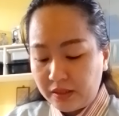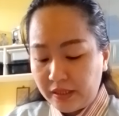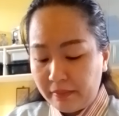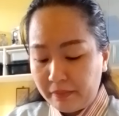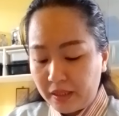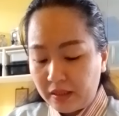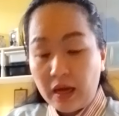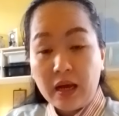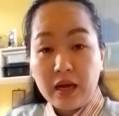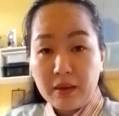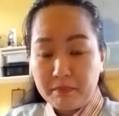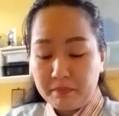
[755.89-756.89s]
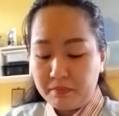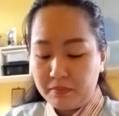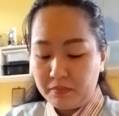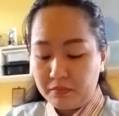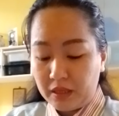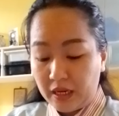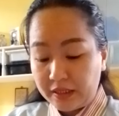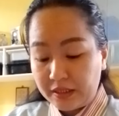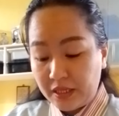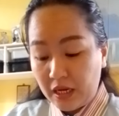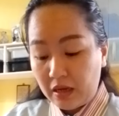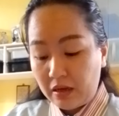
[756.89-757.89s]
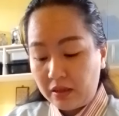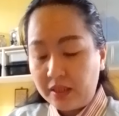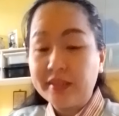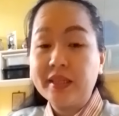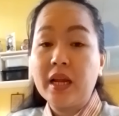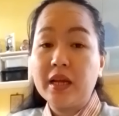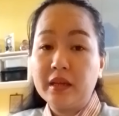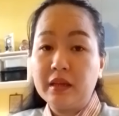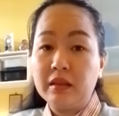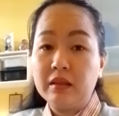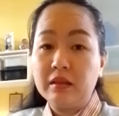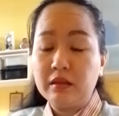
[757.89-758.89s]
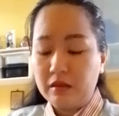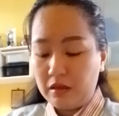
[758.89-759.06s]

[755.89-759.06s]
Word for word: zaman Ahab, raja Israel.